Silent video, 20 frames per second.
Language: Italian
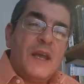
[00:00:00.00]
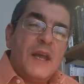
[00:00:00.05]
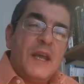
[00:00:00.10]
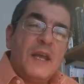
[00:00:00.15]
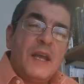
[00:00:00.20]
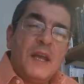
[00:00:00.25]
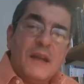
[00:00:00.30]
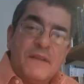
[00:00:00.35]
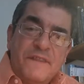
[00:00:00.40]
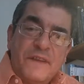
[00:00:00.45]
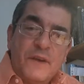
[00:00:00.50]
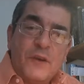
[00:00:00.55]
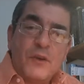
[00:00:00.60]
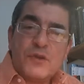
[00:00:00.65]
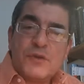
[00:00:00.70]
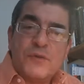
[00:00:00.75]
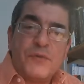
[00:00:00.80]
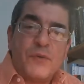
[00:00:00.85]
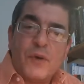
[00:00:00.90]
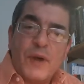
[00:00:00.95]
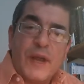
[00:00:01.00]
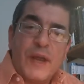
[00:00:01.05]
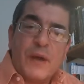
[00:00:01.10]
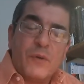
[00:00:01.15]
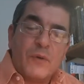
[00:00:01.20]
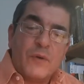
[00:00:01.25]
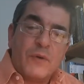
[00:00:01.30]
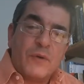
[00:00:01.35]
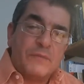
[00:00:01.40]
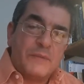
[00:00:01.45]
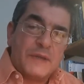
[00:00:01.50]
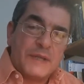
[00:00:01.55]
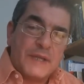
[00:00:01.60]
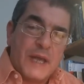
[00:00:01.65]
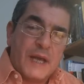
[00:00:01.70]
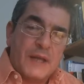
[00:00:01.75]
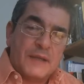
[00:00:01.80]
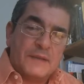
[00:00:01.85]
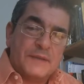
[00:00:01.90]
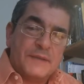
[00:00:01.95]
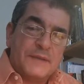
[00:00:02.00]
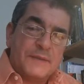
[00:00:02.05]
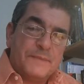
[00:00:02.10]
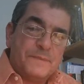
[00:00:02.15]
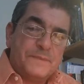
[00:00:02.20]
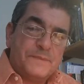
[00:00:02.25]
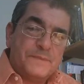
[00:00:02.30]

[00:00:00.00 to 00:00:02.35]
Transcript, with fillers: Il filosofo è un commediante.